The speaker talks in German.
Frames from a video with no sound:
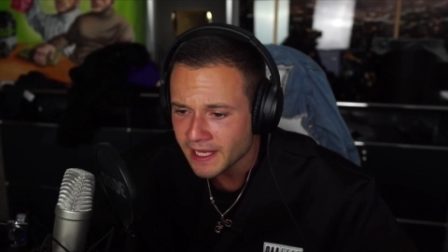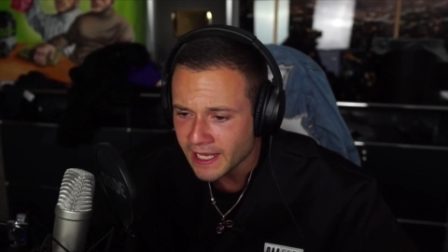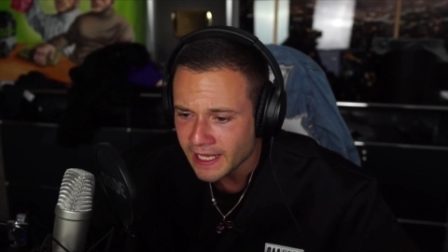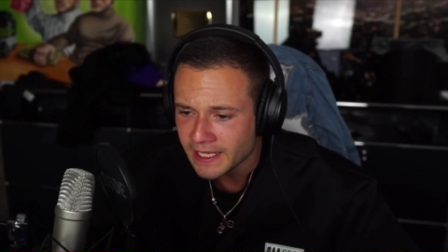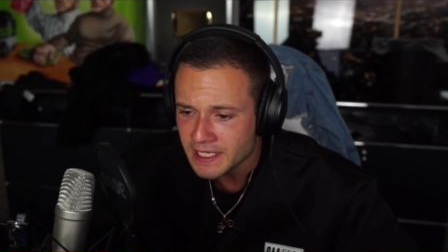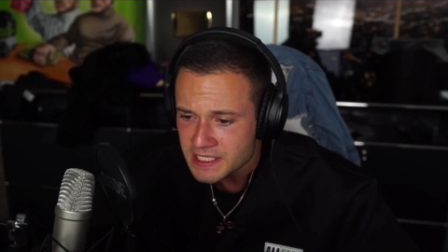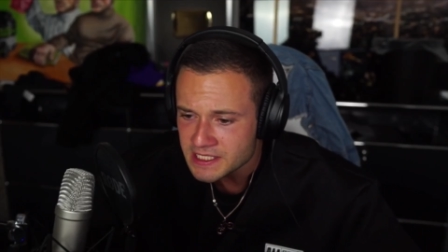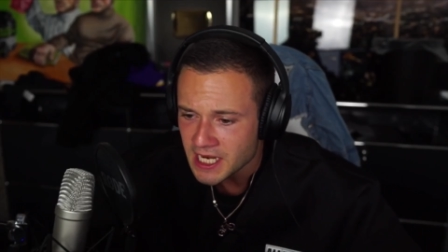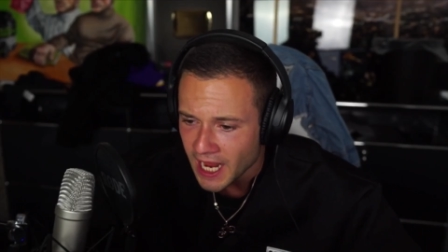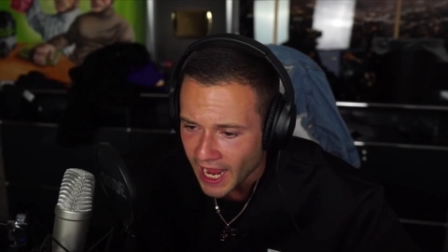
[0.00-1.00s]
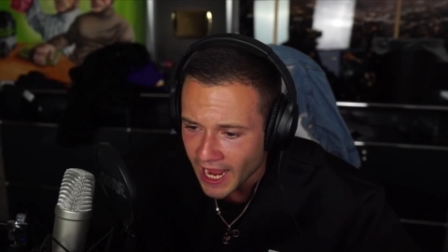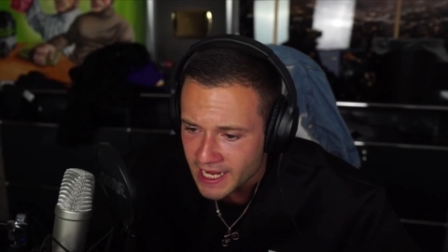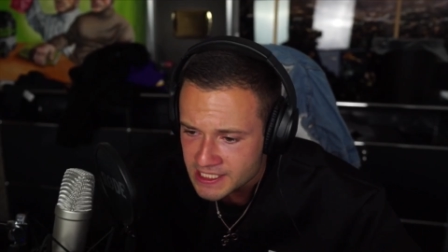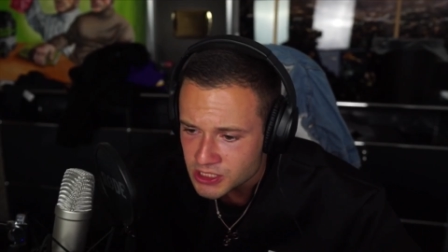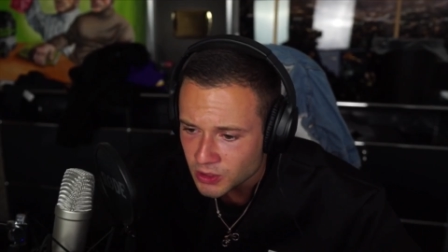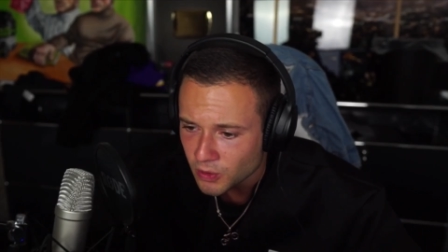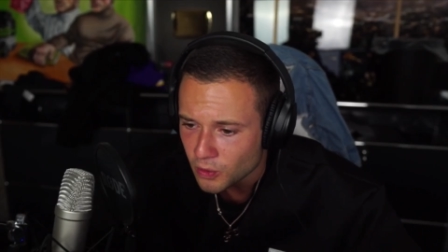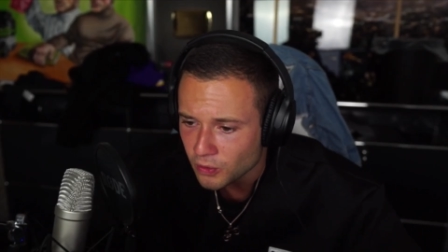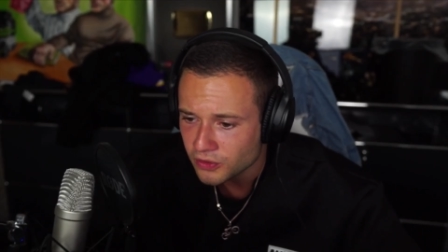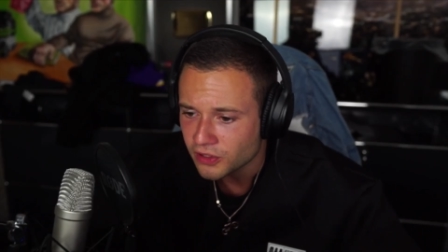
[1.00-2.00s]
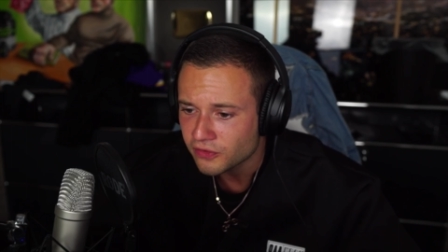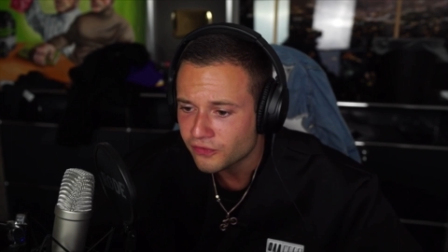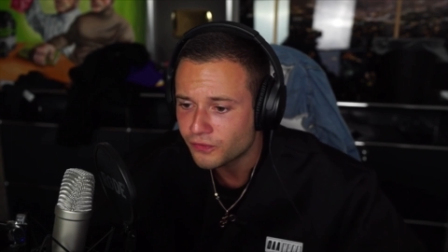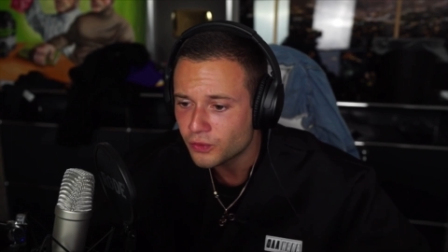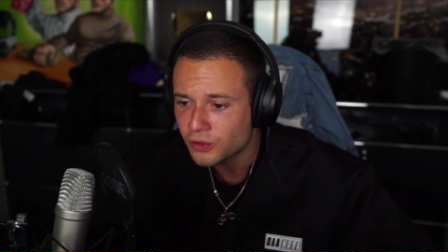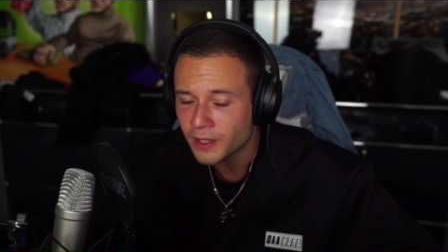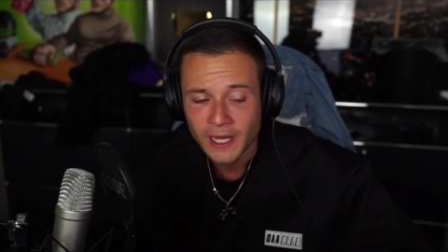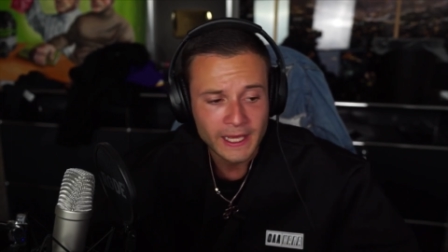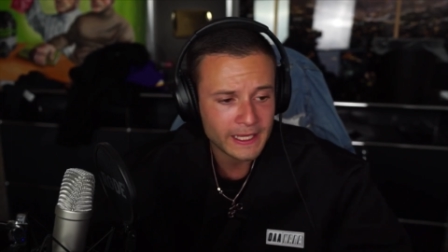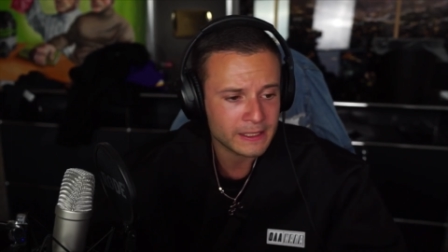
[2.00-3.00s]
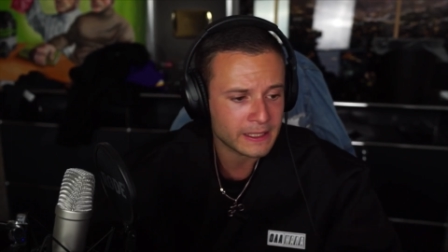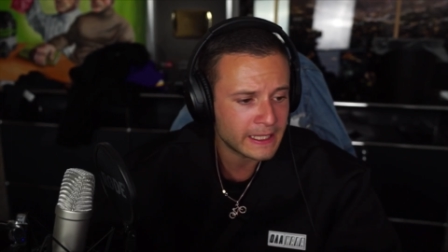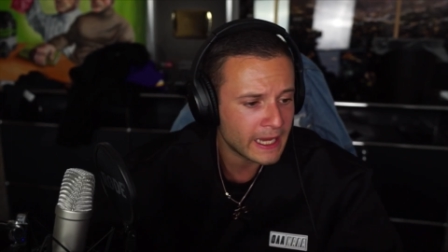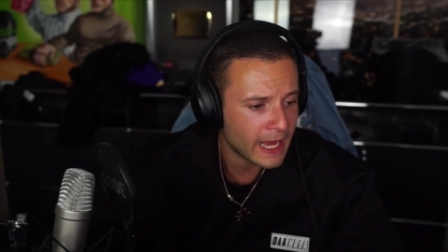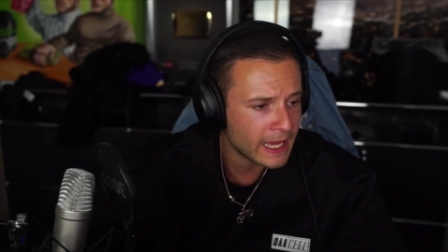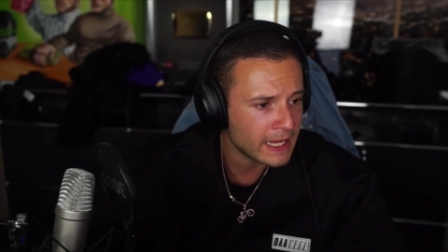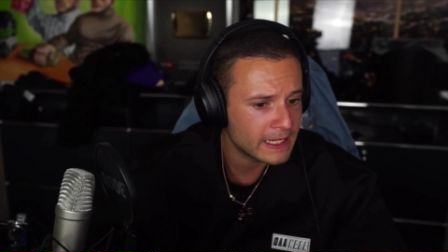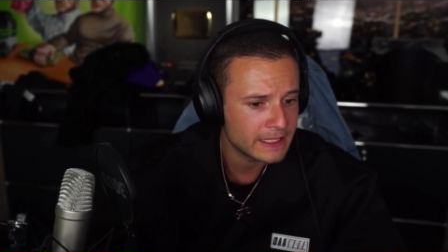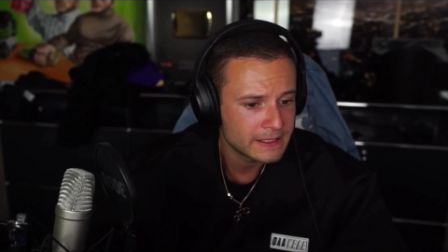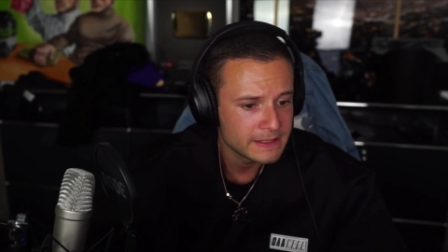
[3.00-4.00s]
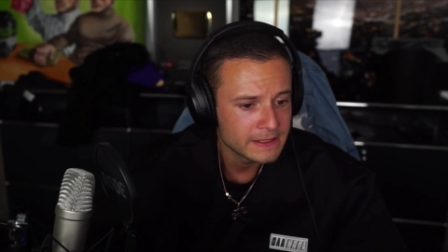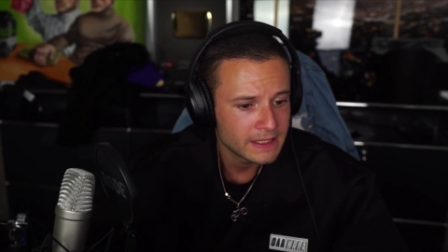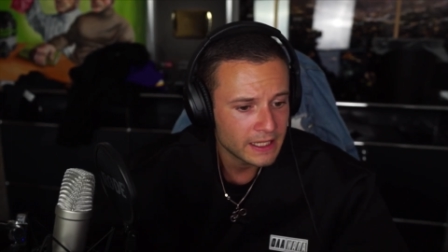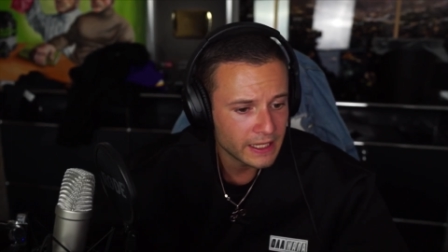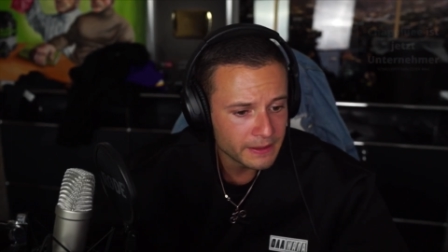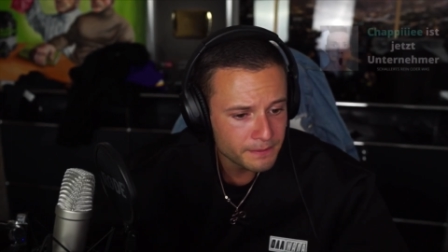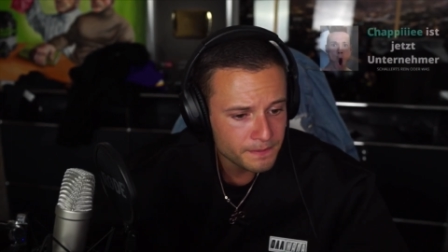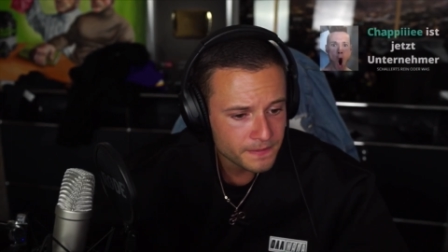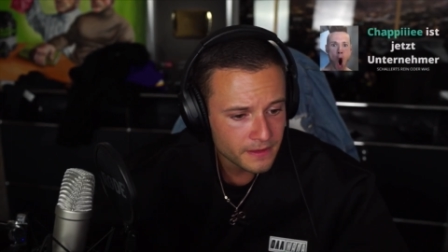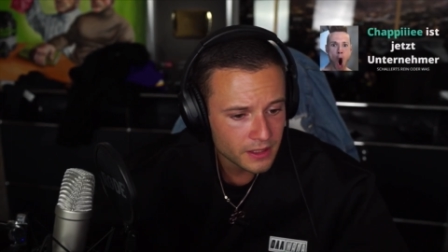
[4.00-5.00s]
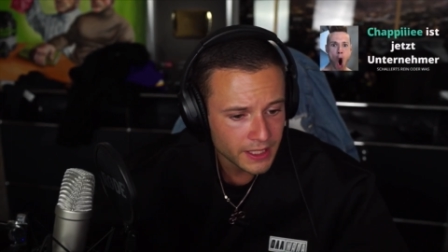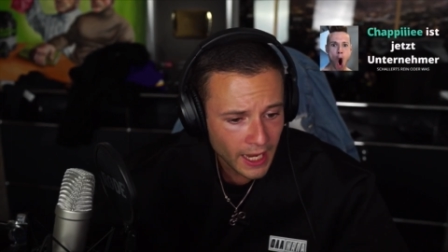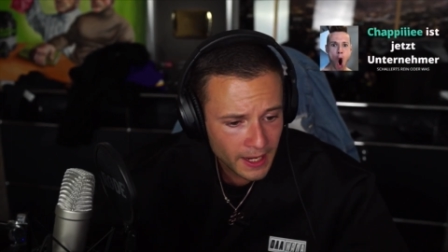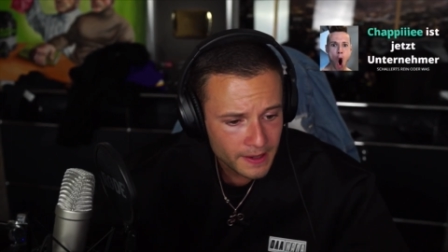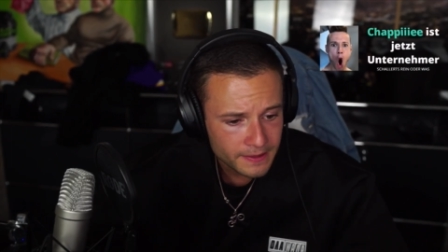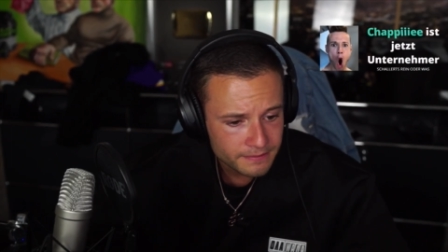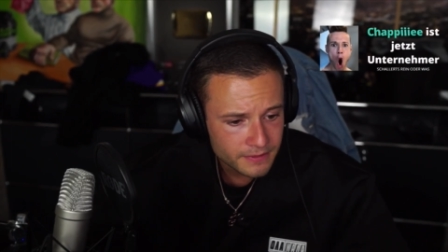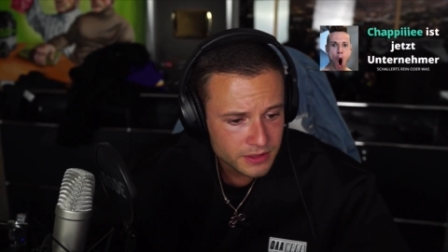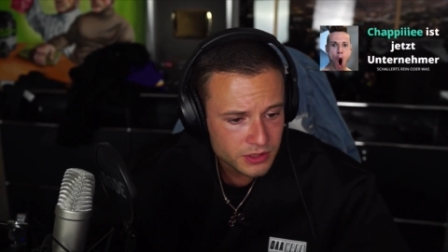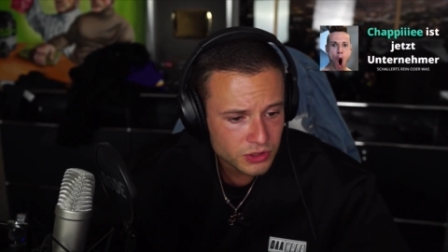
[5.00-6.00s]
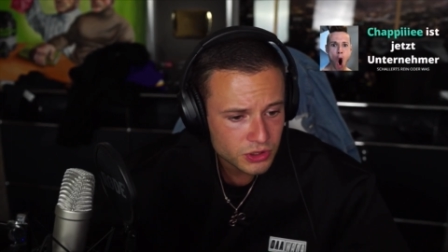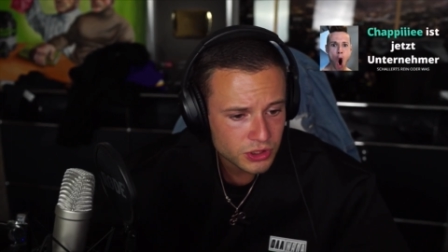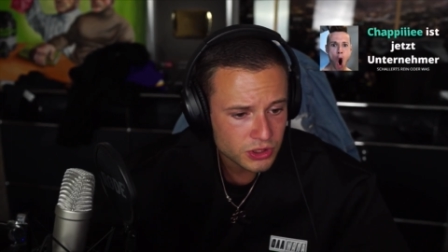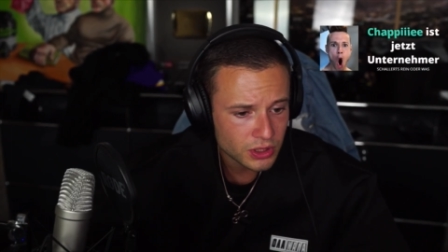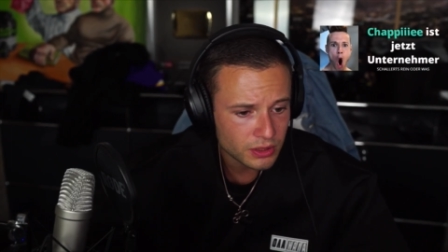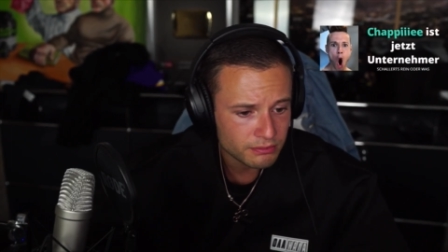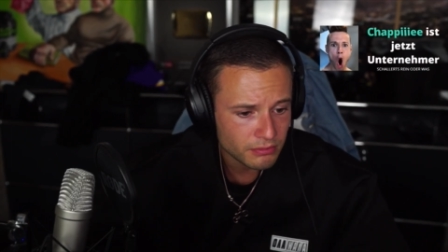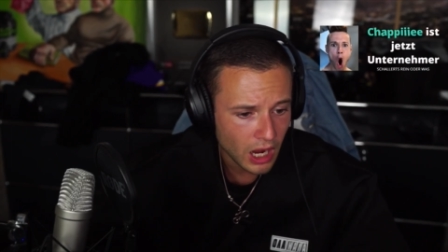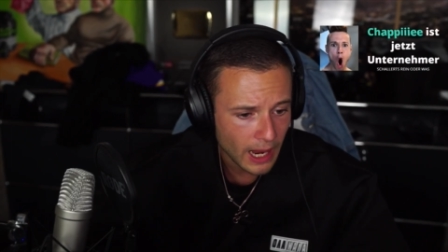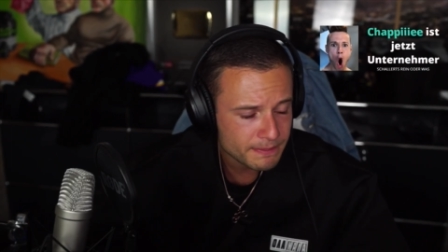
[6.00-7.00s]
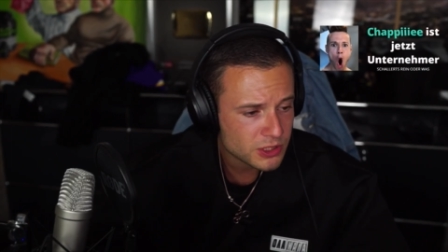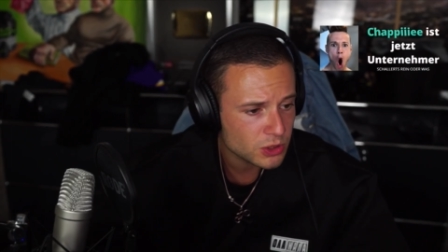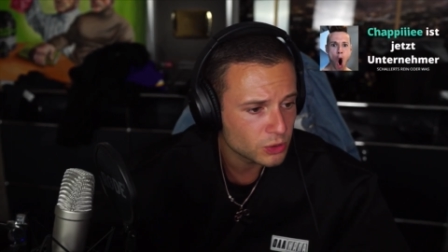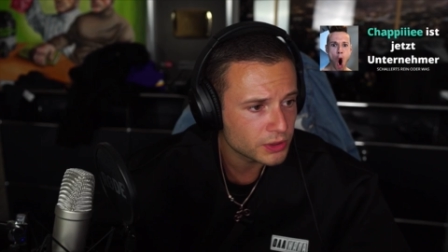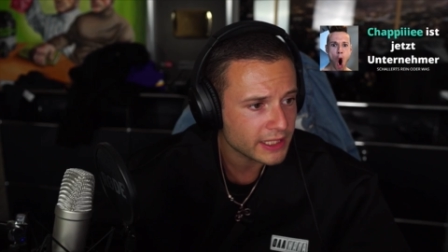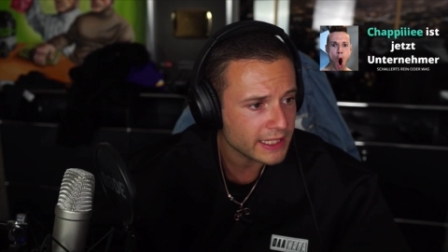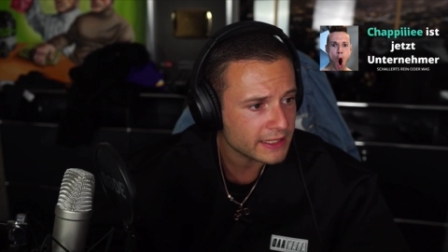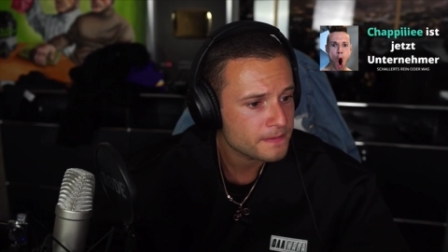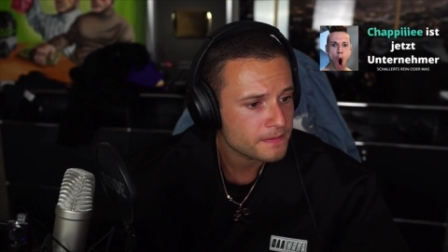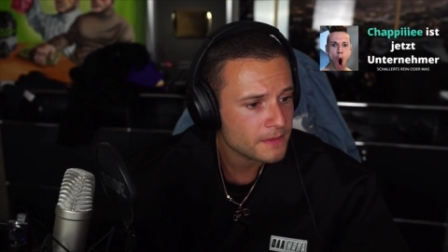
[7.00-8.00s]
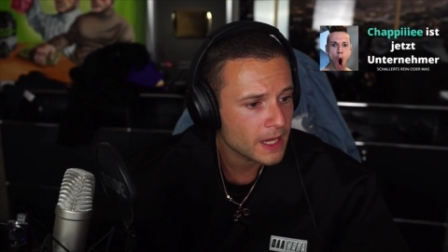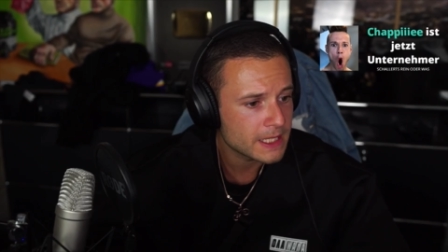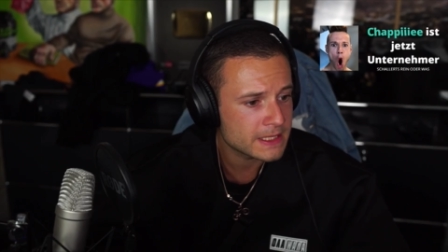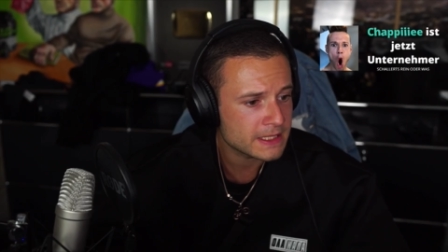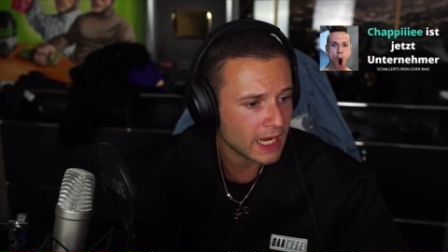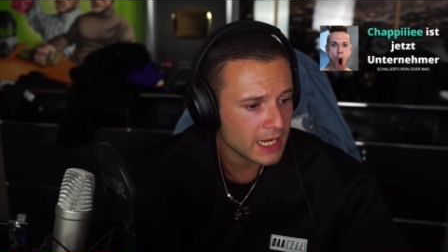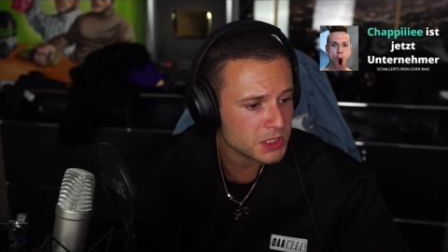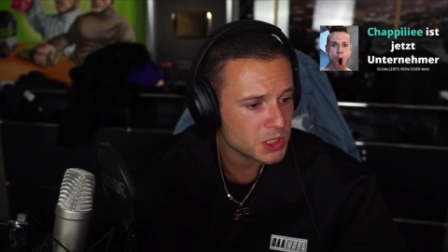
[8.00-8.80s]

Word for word: ist asynchron für real. Ähm, ja, genau. das ist ähm, absolut richtig. Es ist asynchron,